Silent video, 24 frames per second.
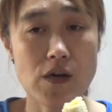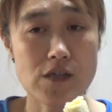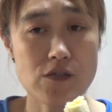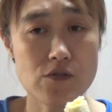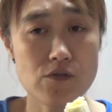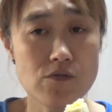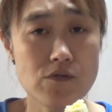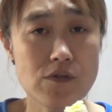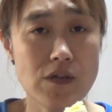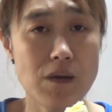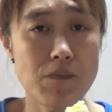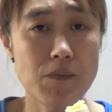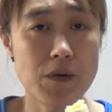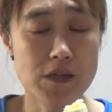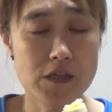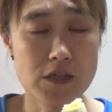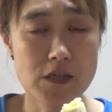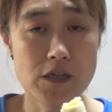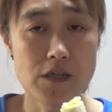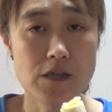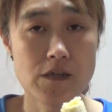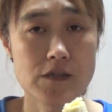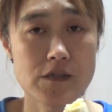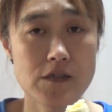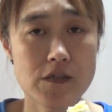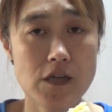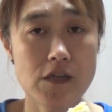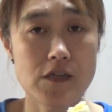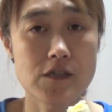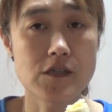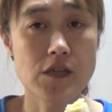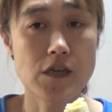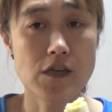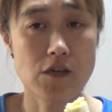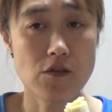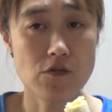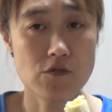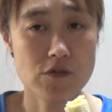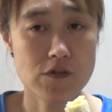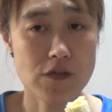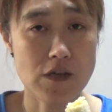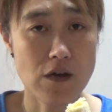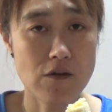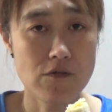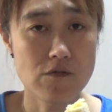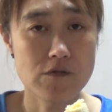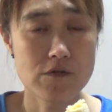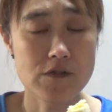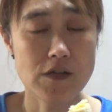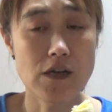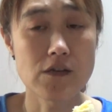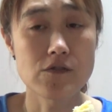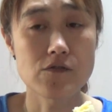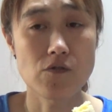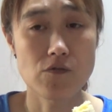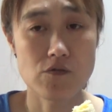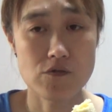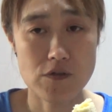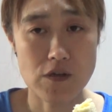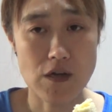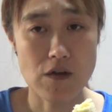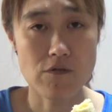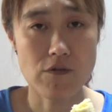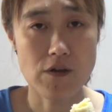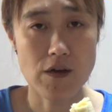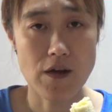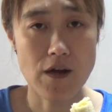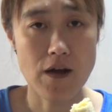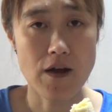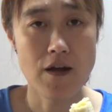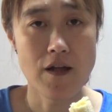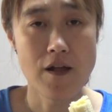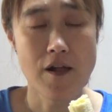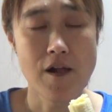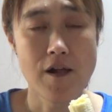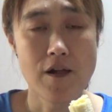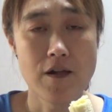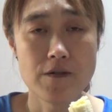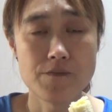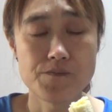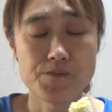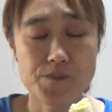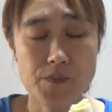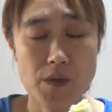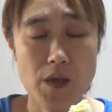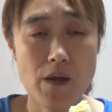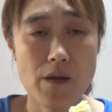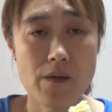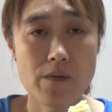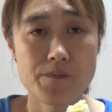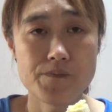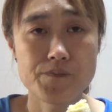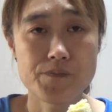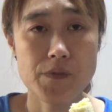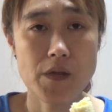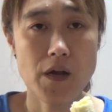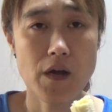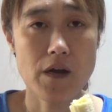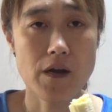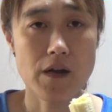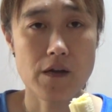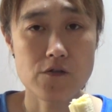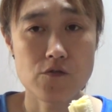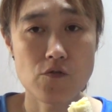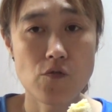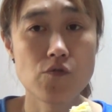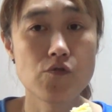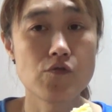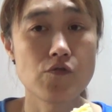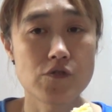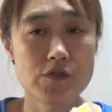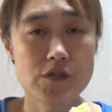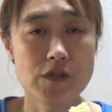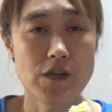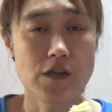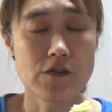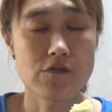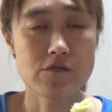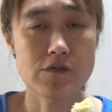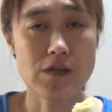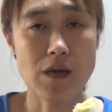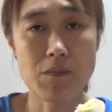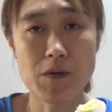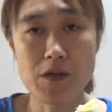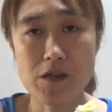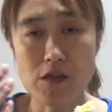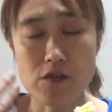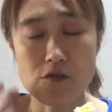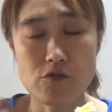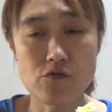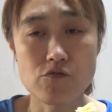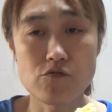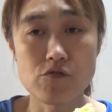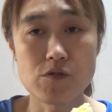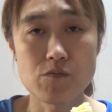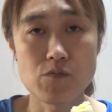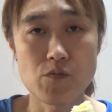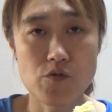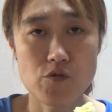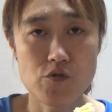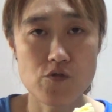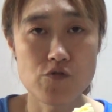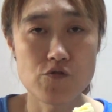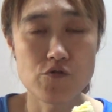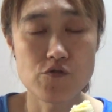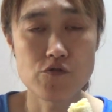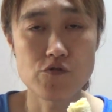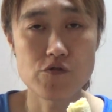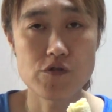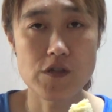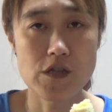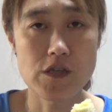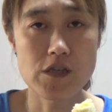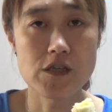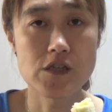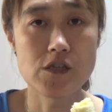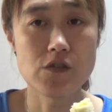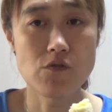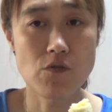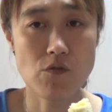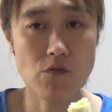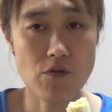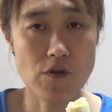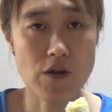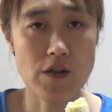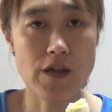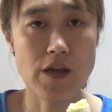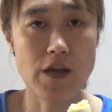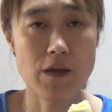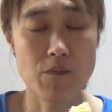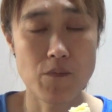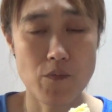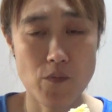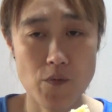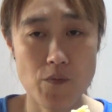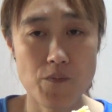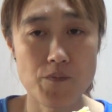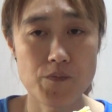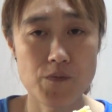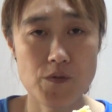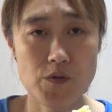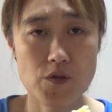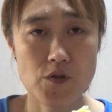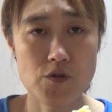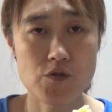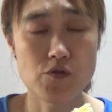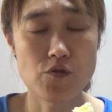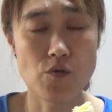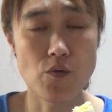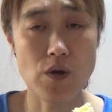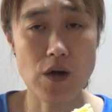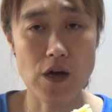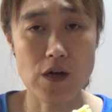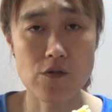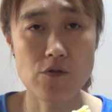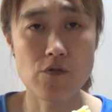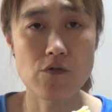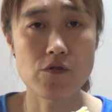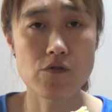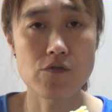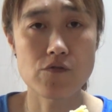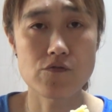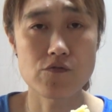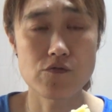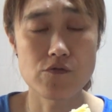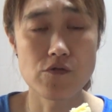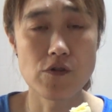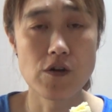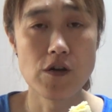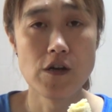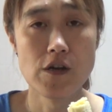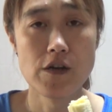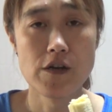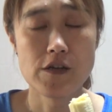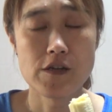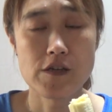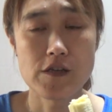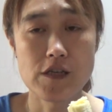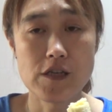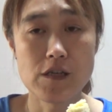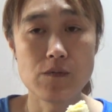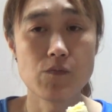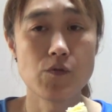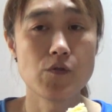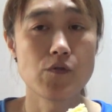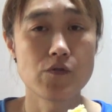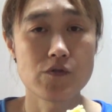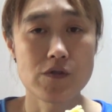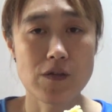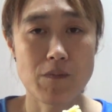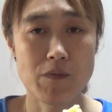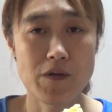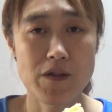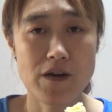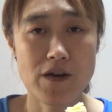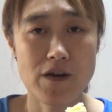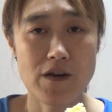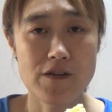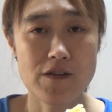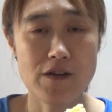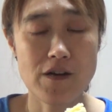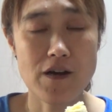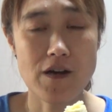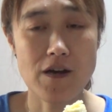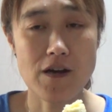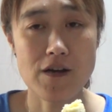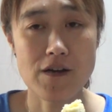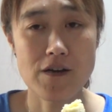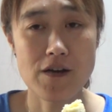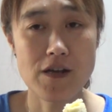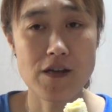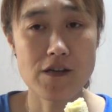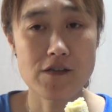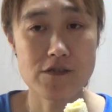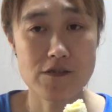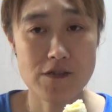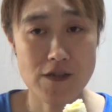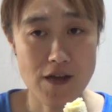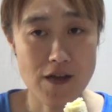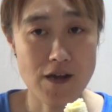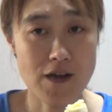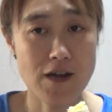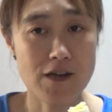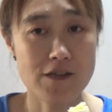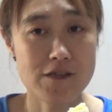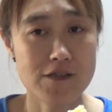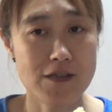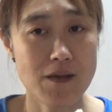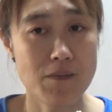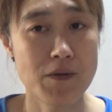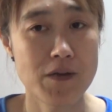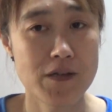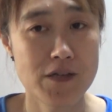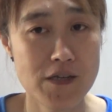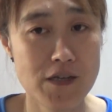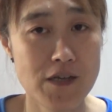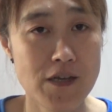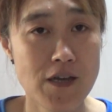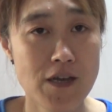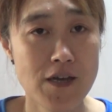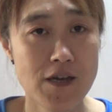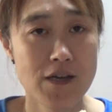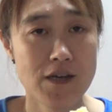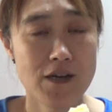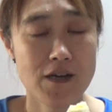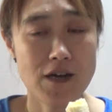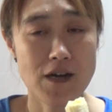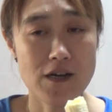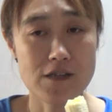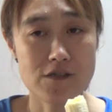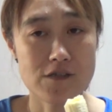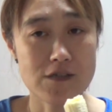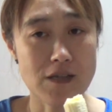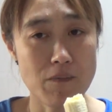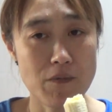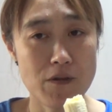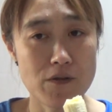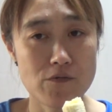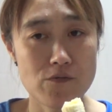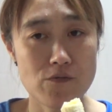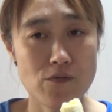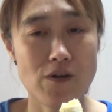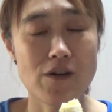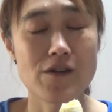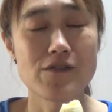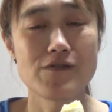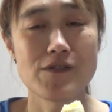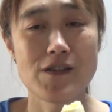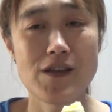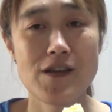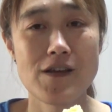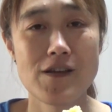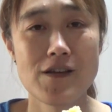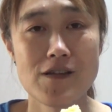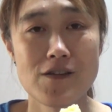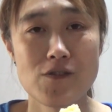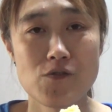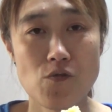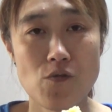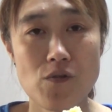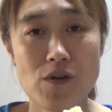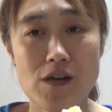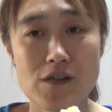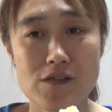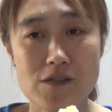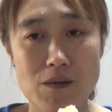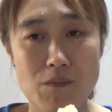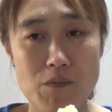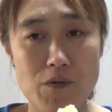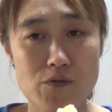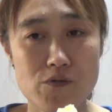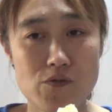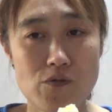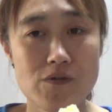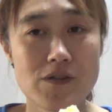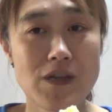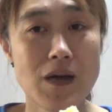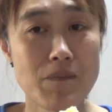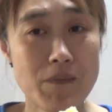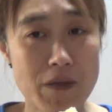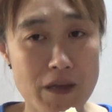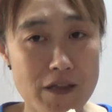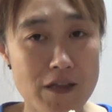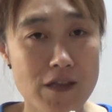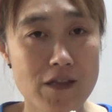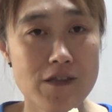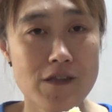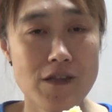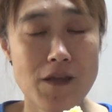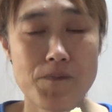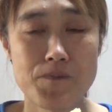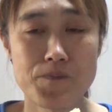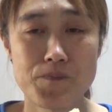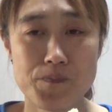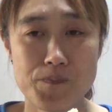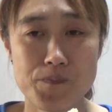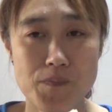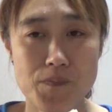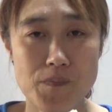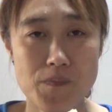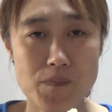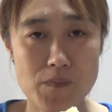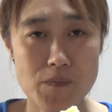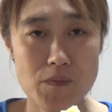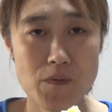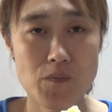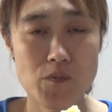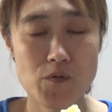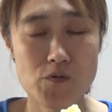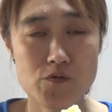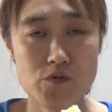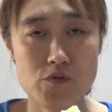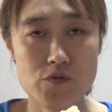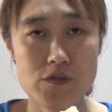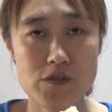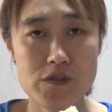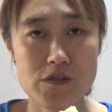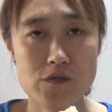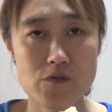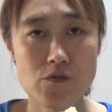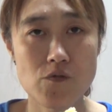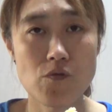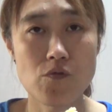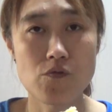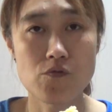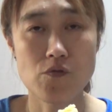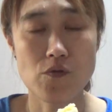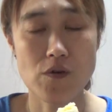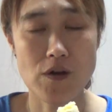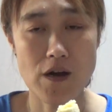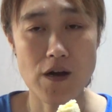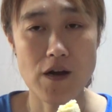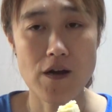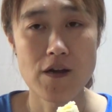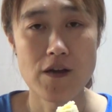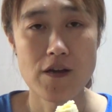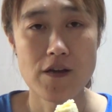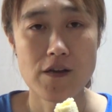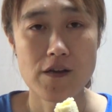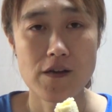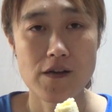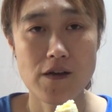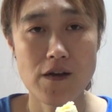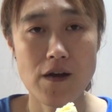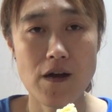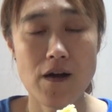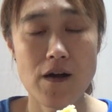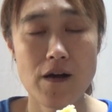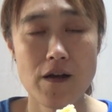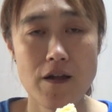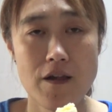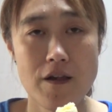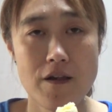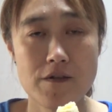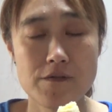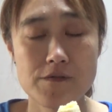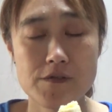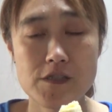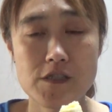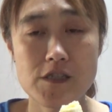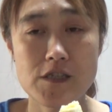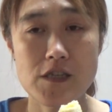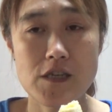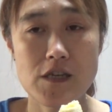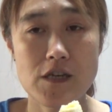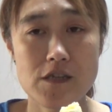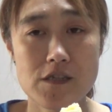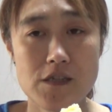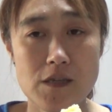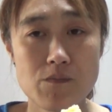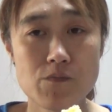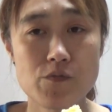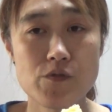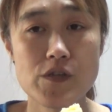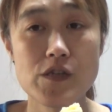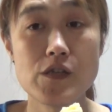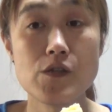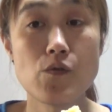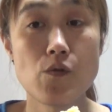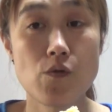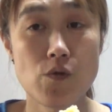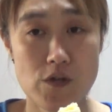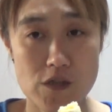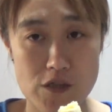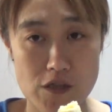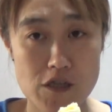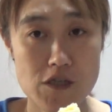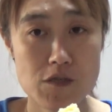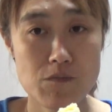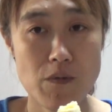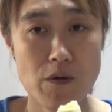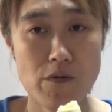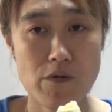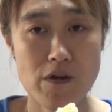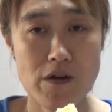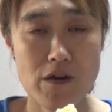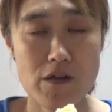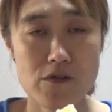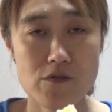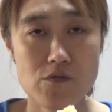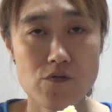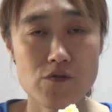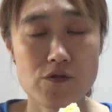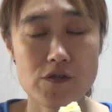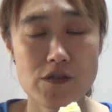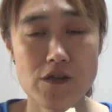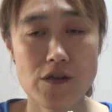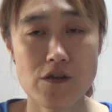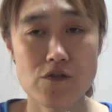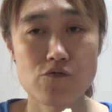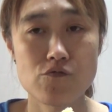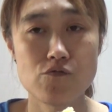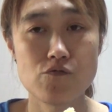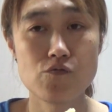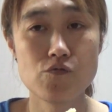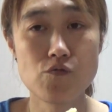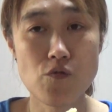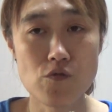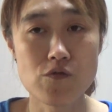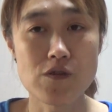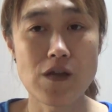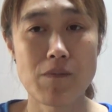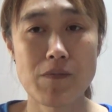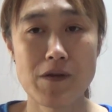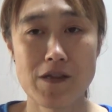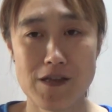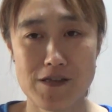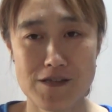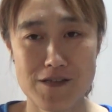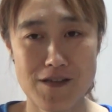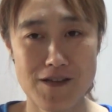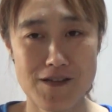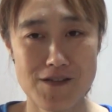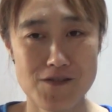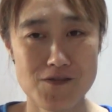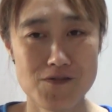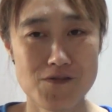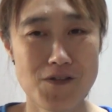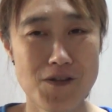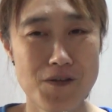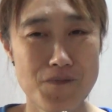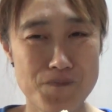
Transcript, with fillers: 化するために血液を使う酸素を使うから、ね、だからそういうのじゃなく食べてすぐにも吸収して胃に残らないもん消化のよくいいものを食べなだからレースで勝つためにカツ食べるとか言ってとんかつ食べる人ダメやでってもうそっち脳とかが意識が全部「い」の方行ってしまうからそうじゃなく「うどん食べなさい」っつって